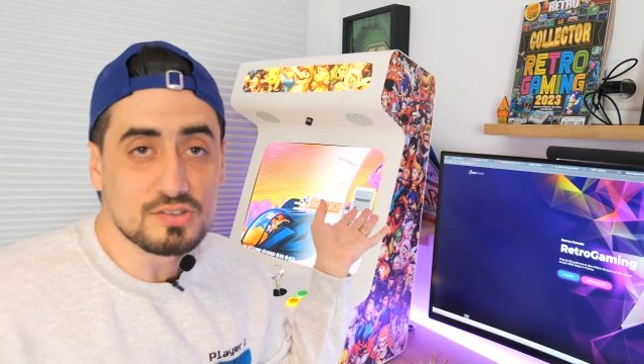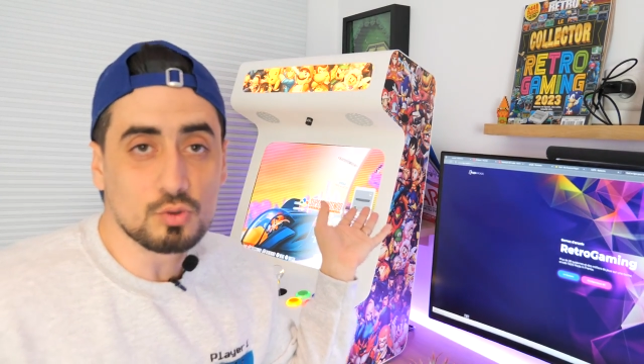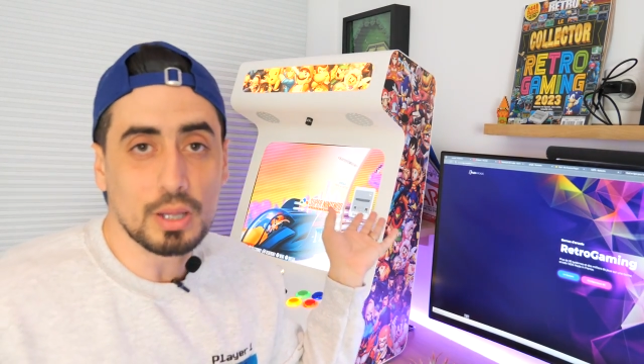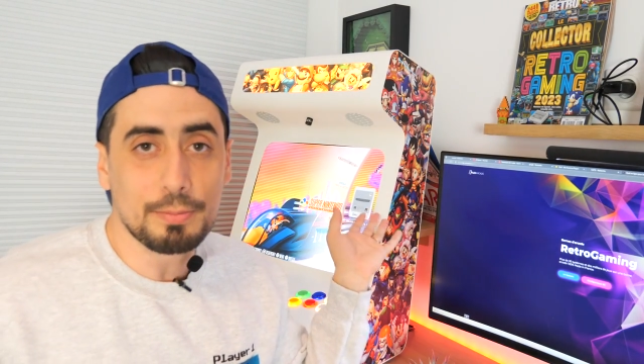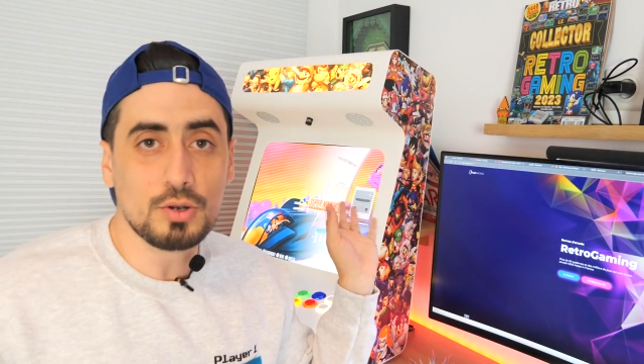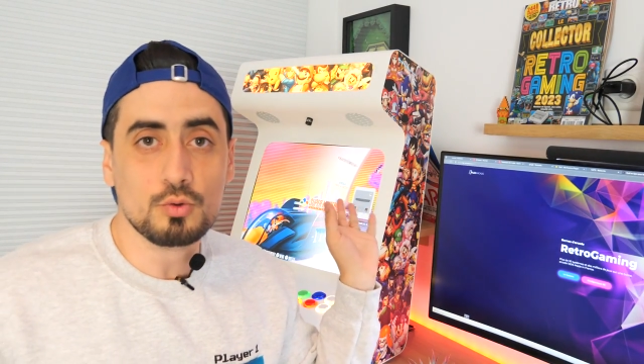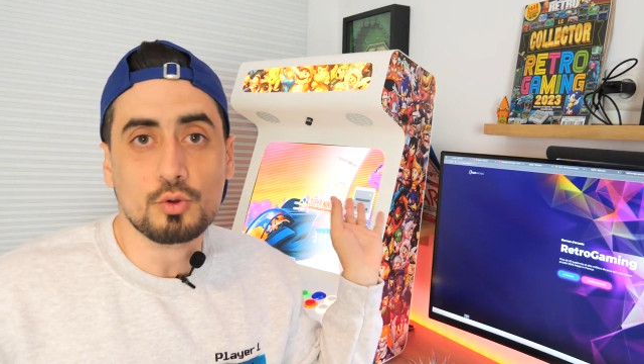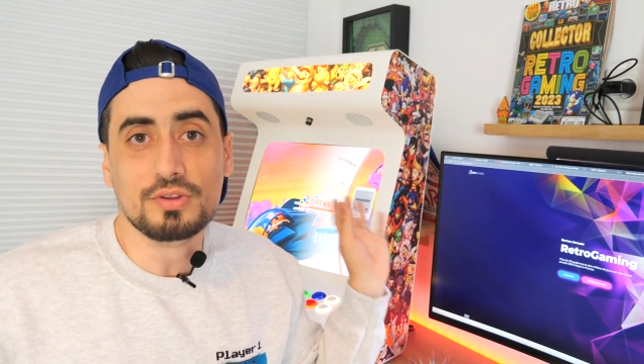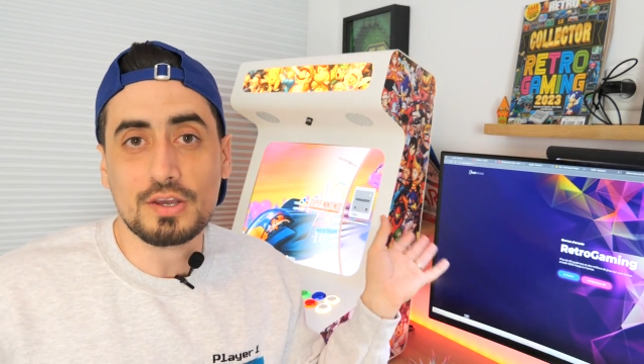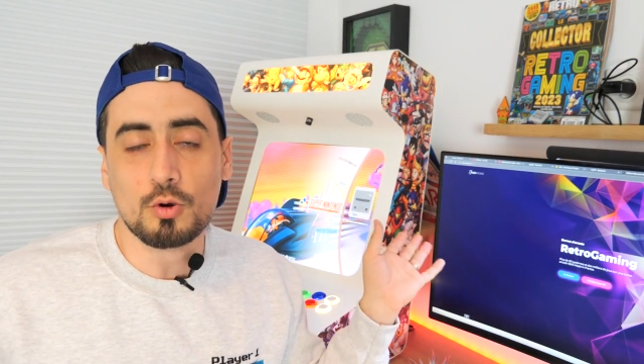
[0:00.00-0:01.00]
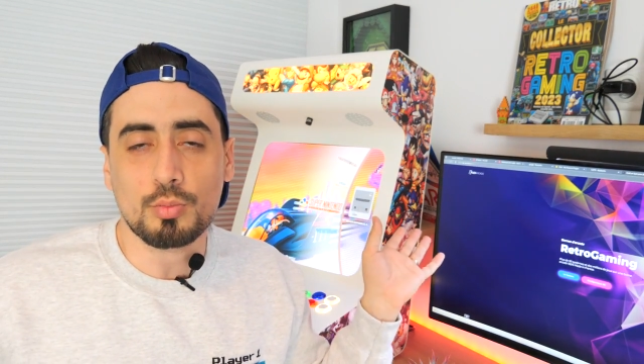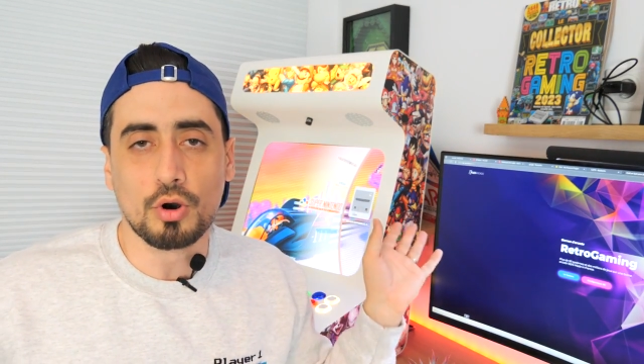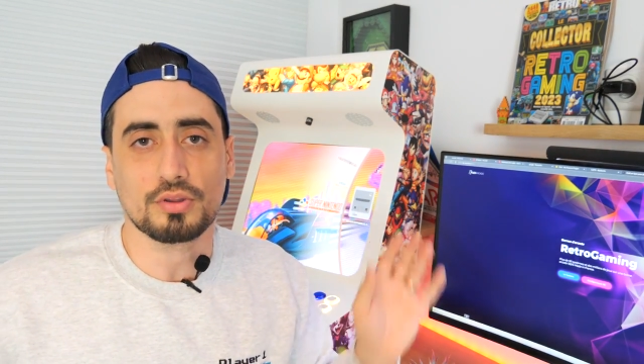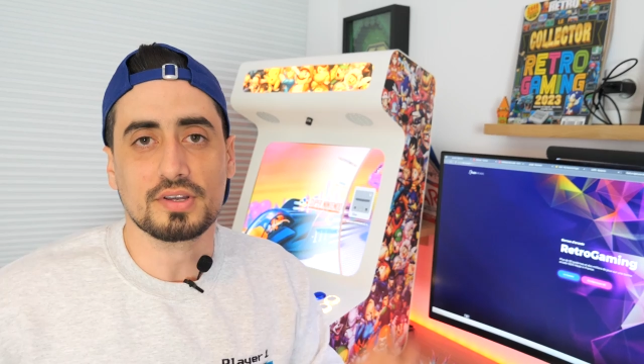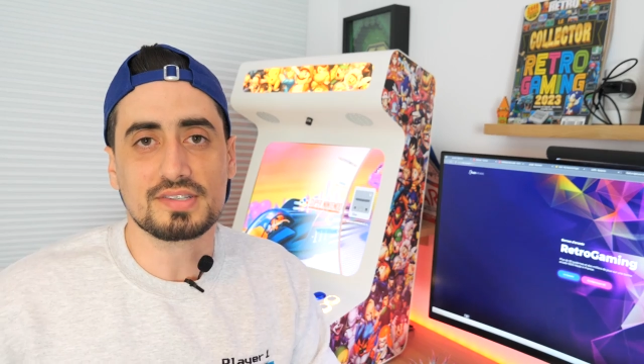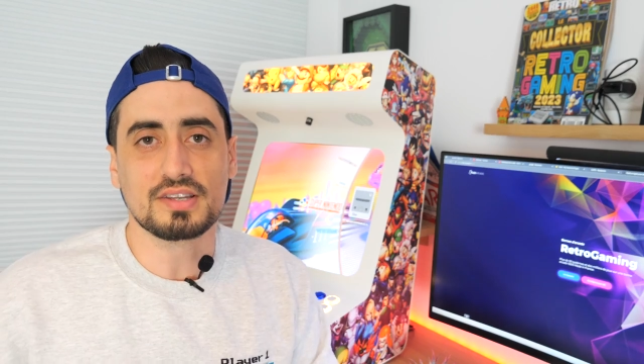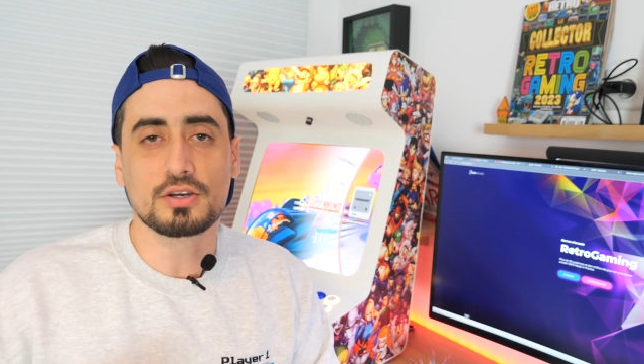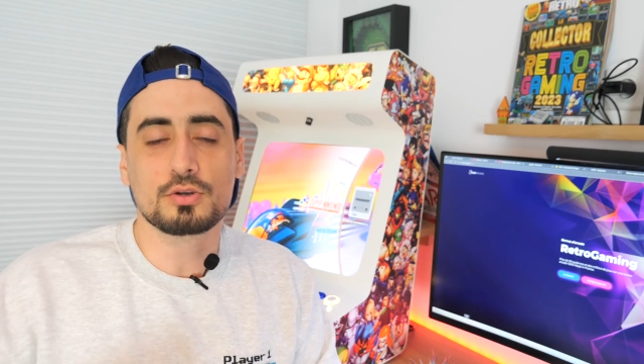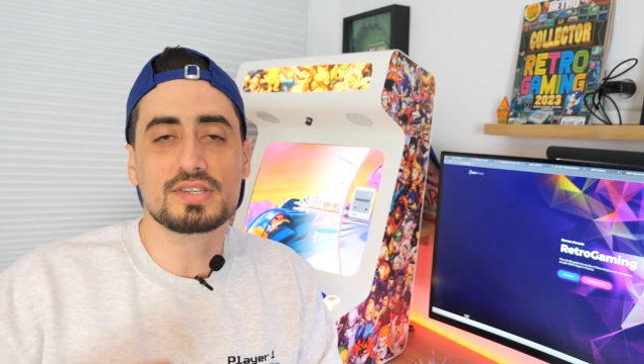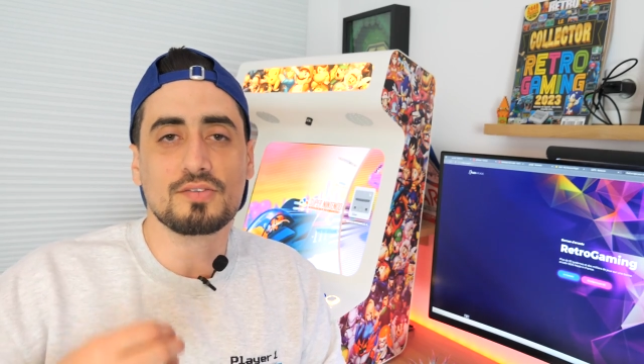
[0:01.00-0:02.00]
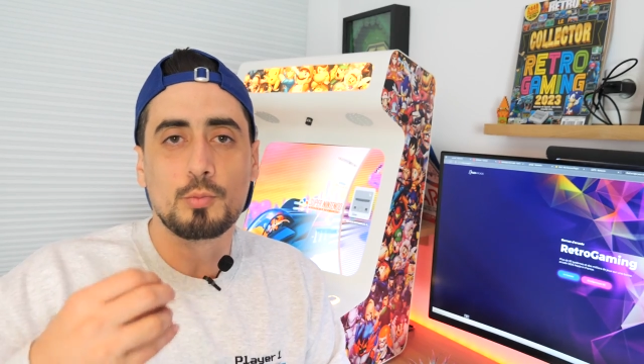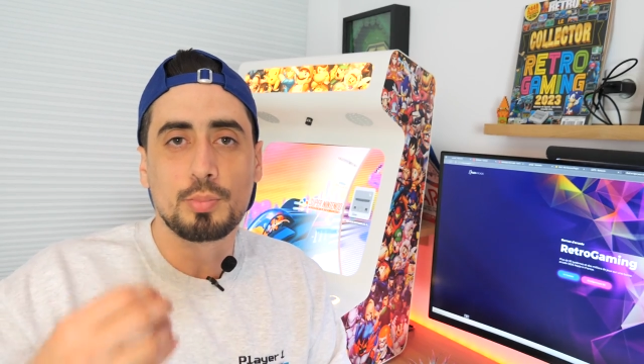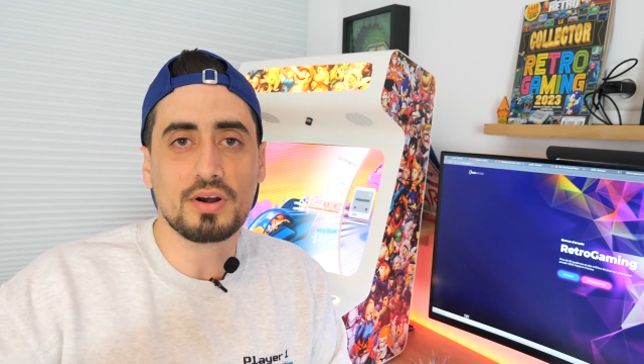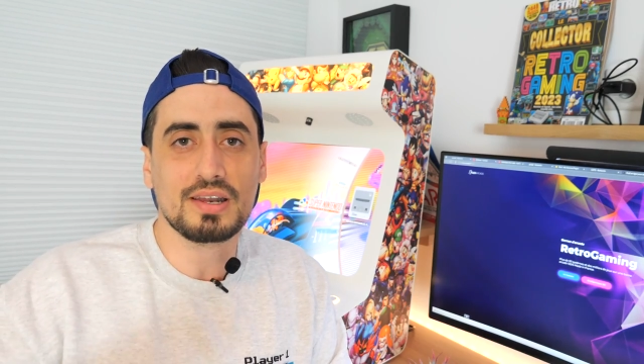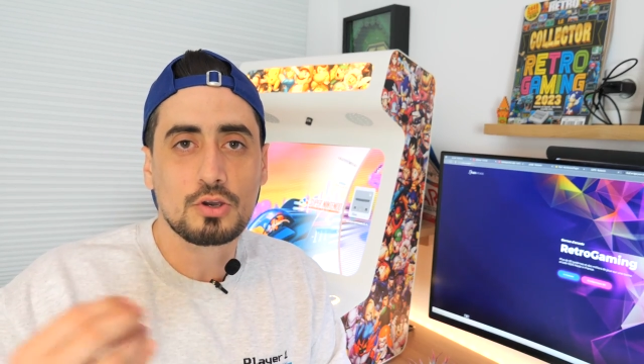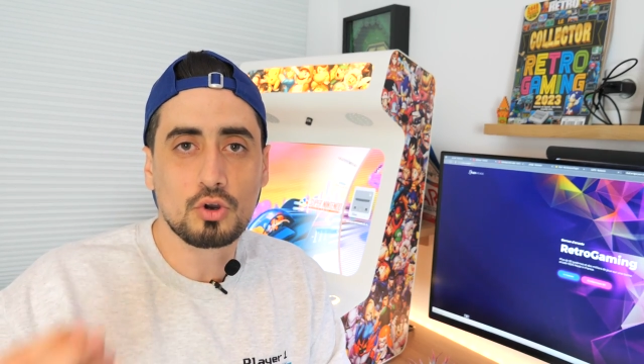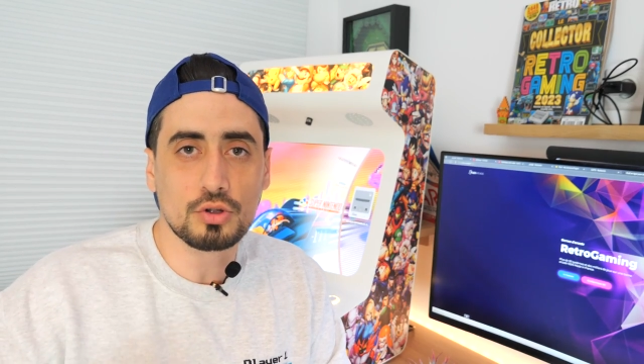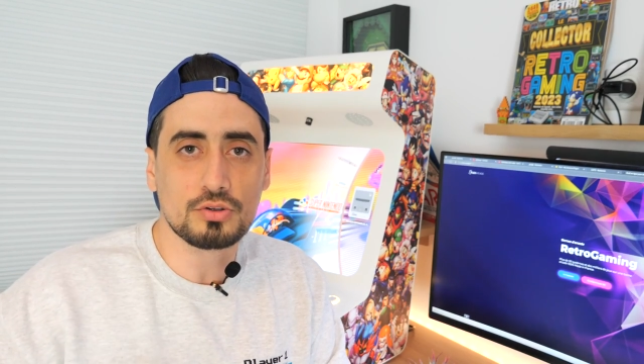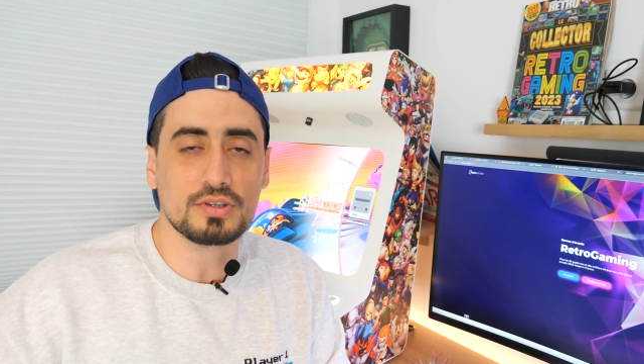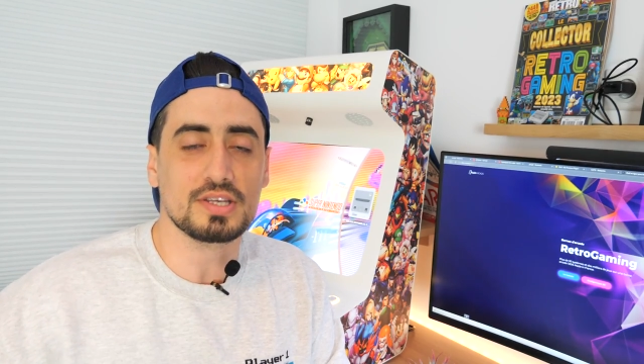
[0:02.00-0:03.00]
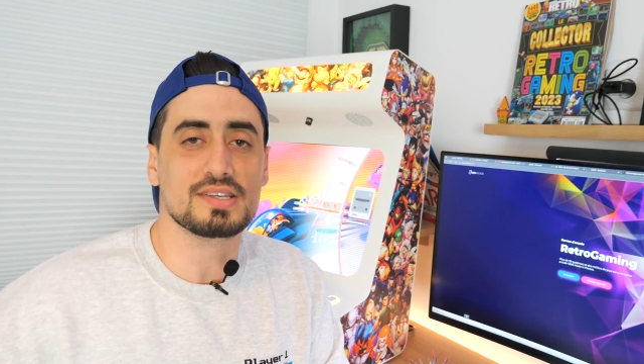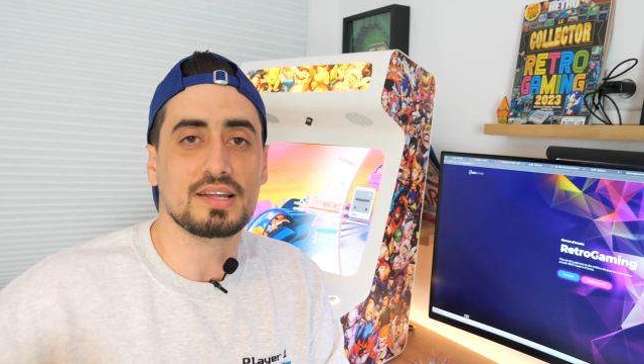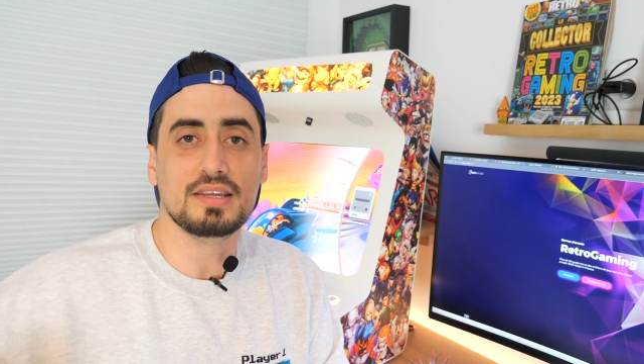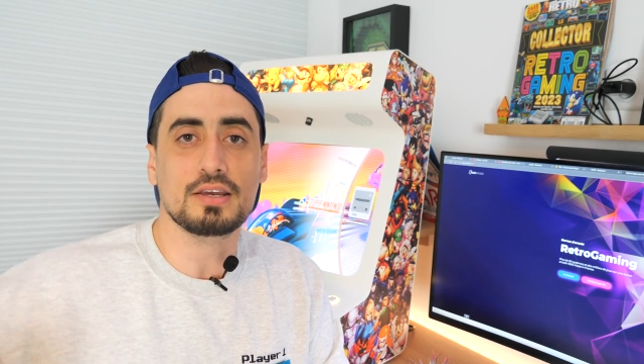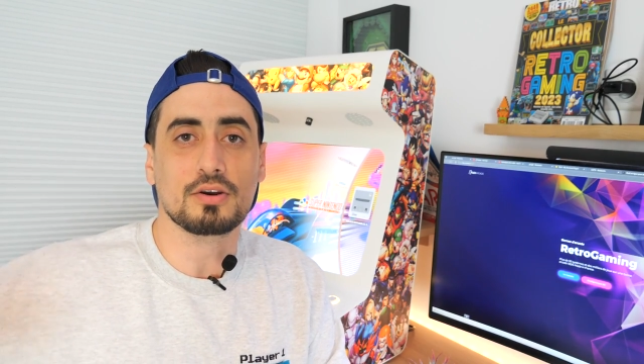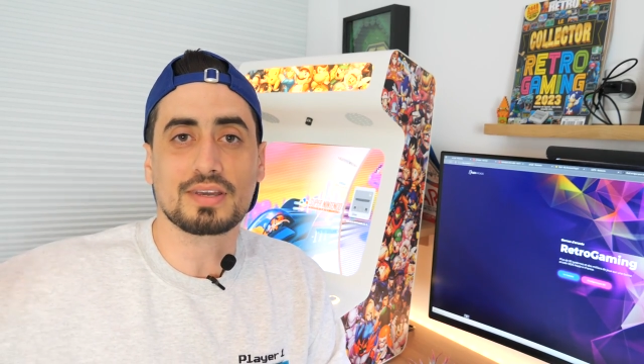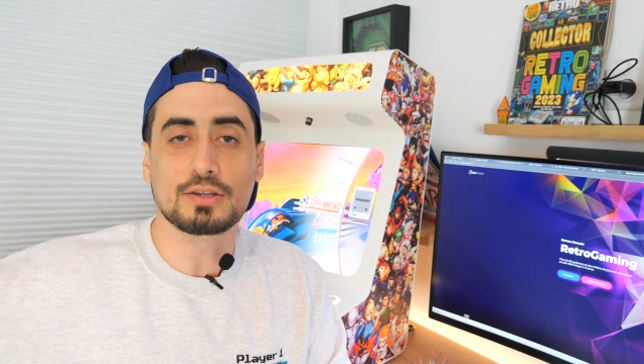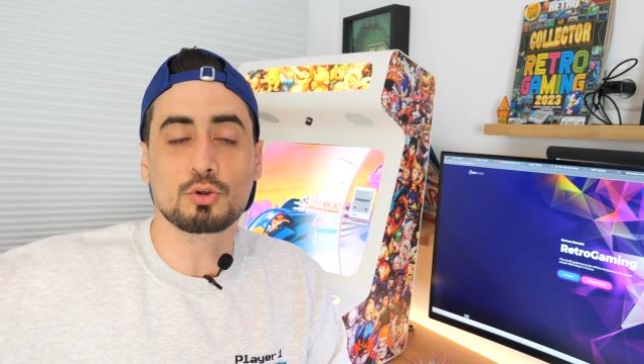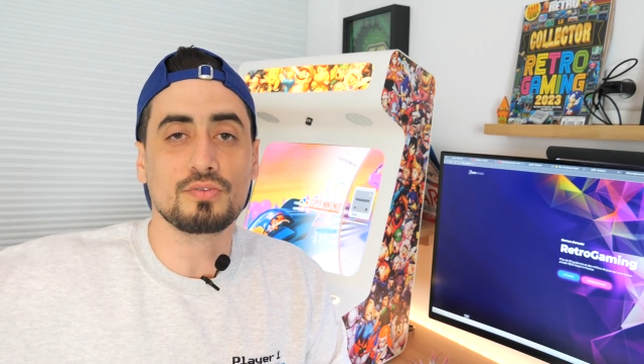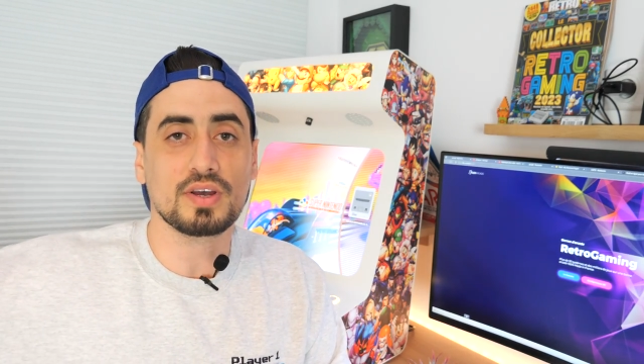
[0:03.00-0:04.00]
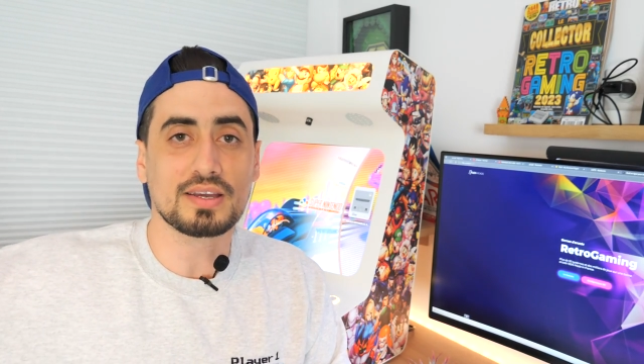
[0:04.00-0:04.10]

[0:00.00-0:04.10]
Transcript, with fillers: c'est ce qu'on appelle une néo borne c'est-à-dire que ça vous prend les codes des années 80,